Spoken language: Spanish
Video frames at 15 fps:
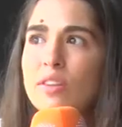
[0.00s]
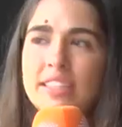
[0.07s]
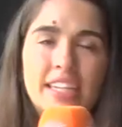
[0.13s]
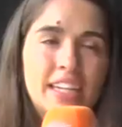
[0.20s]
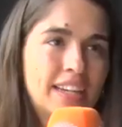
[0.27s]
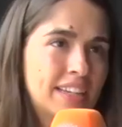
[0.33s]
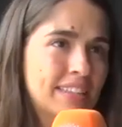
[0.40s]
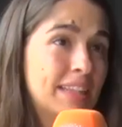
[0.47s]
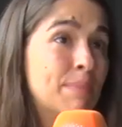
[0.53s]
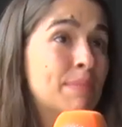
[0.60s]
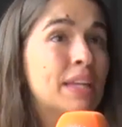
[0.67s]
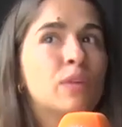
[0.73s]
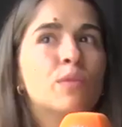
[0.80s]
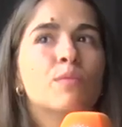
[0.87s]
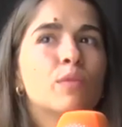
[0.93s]
y tener
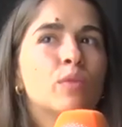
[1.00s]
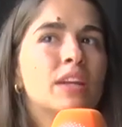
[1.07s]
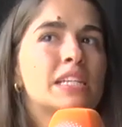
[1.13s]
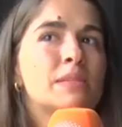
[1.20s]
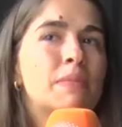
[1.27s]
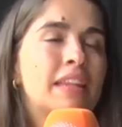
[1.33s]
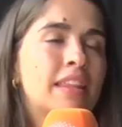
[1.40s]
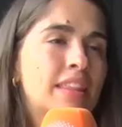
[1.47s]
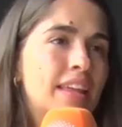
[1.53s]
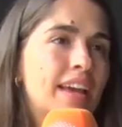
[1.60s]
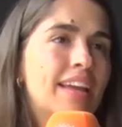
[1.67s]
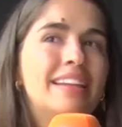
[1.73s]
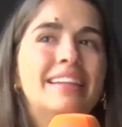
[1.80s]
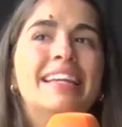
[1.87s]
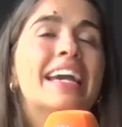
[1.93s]
también una
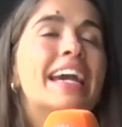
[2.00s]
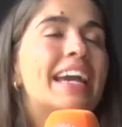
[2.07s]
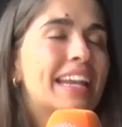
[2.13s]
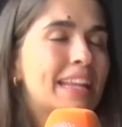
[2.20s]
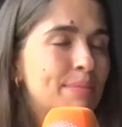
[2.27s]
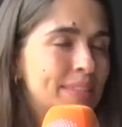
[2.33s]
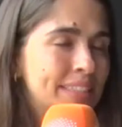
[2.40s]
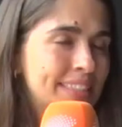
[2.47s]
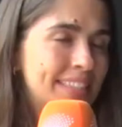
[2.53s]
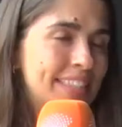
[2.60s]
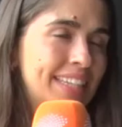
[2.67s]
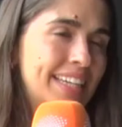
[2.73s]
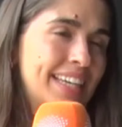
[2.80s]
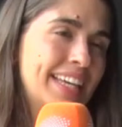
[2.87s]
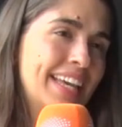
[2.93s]
experiencia
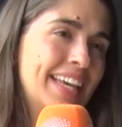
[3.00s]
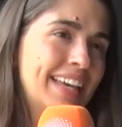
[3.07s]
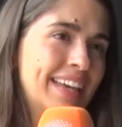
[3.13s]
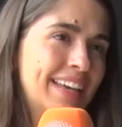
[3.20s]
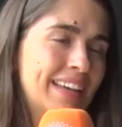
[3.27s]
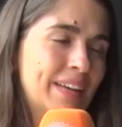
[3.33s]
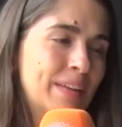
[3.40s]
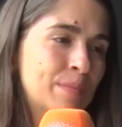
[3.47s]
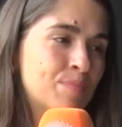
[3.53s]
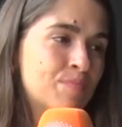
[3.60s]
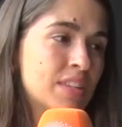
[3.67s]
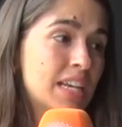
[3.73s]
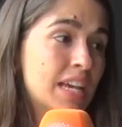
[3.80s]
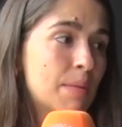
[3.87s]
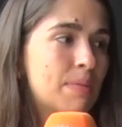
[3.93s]
ligeramente eh,
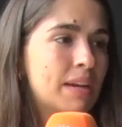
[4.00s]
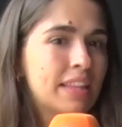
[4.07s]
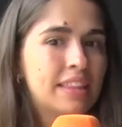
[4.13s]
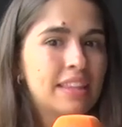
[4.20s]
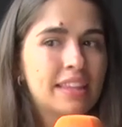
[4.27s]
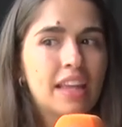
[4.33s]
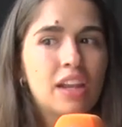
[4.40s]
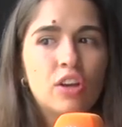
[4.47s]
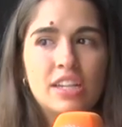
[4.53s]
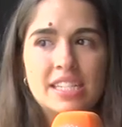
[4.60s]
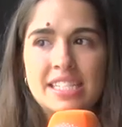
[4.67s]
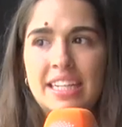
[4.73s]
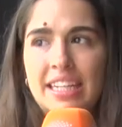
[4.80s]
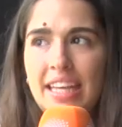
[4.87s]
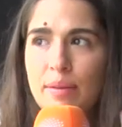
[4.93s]
parecida a lo que
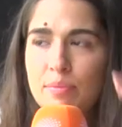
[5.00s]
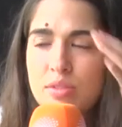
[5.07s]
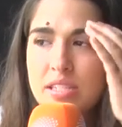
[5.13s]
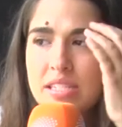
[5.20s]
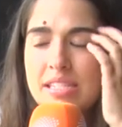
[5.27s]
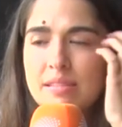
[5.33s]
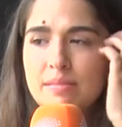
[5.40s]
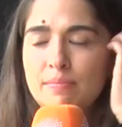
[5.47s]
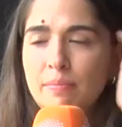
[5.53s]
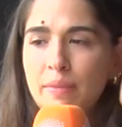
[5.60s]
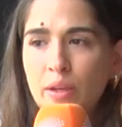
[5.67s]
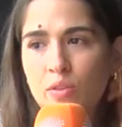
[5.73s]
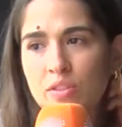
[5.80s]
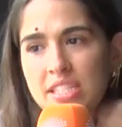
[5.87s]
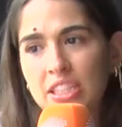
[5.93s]
sería pues
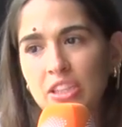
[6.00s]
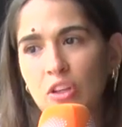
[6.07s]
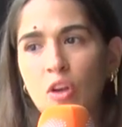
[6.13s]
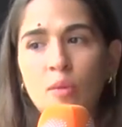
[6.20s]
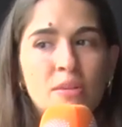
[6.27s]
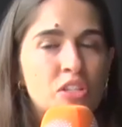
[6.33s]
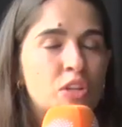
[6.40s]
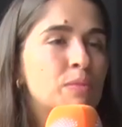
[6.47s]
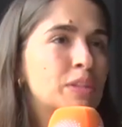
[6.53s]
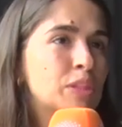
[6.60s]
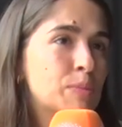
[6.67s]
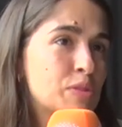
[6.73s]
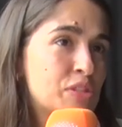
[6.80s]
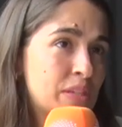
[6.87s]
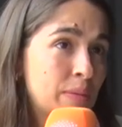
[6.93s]
ver un sitio lo más
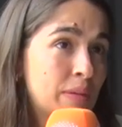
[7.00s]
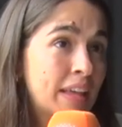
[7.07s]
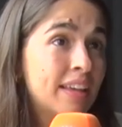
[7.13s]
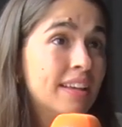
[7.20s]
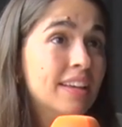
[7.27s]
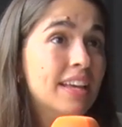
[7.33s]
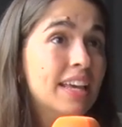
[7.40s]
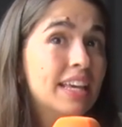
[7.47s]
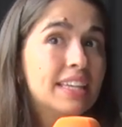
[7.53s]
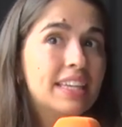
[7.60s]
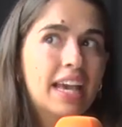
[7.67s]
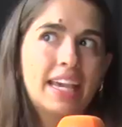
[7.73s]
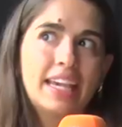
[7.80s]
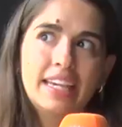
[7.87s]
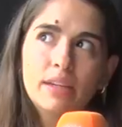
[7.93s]
completo posible.
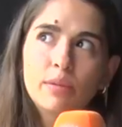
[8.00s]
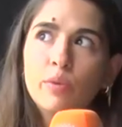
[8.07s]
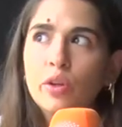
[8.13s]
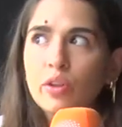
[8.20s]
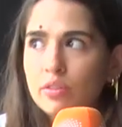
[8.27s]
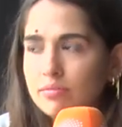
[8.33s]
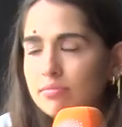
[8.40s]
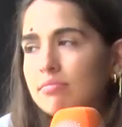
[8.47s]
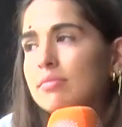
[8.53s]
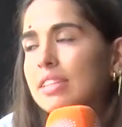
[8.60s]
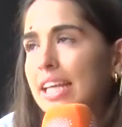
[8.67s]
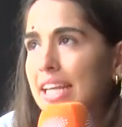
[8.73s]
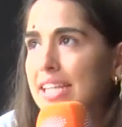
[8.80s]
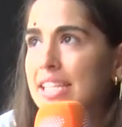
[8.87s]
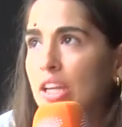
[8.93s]
Que aquí, bueno,
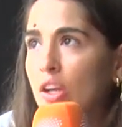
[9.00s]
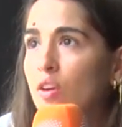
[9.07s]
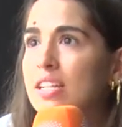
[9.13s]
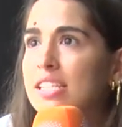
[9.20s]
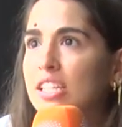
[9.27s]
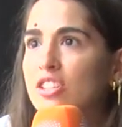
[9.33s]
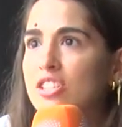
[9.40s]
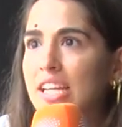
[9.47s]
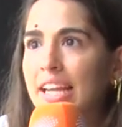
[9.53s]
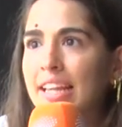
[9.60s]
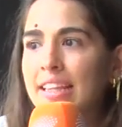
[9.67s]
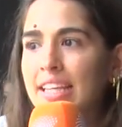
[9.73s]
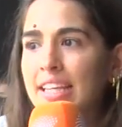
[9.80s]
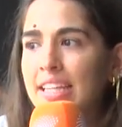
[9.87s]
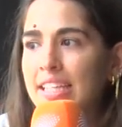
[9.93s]
quieras que no, el sitio es
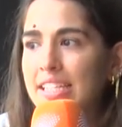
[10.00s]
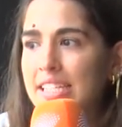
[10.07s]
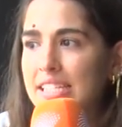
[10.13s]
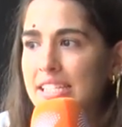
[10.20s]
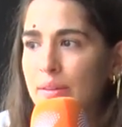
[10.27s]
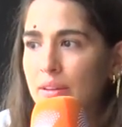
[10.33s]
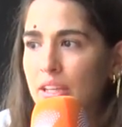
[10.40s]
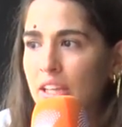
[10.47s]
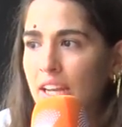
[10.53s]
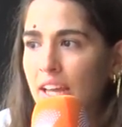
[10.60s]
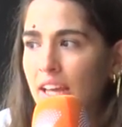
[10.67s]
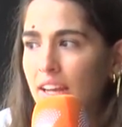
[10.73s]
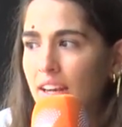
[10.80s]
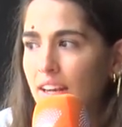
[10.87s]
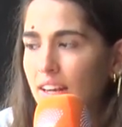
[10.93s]
grande y se va a
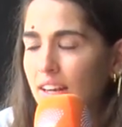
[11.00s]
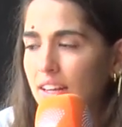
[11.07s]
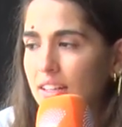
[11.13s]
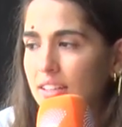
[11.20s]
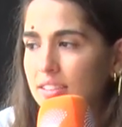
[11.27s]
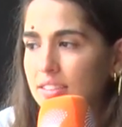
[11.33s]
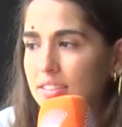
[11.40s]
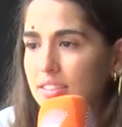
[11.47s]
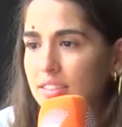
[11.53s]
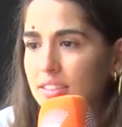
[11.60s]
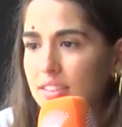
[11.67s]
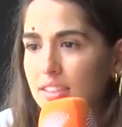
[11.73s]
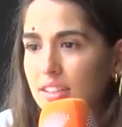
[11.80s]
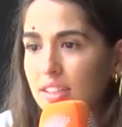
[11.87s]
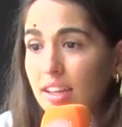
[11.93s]
llenar
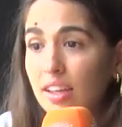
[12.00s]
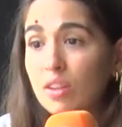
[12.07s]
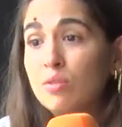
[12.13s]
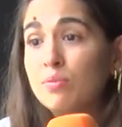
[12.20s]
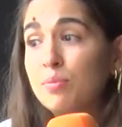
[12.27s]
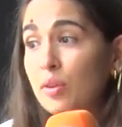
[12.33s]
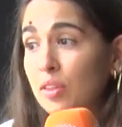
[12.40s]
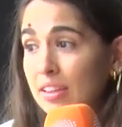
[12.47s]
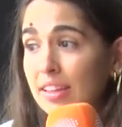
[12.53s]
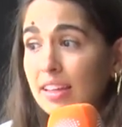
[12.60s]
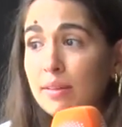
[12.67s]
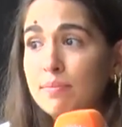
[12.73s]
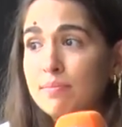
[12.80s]
en un porcentaje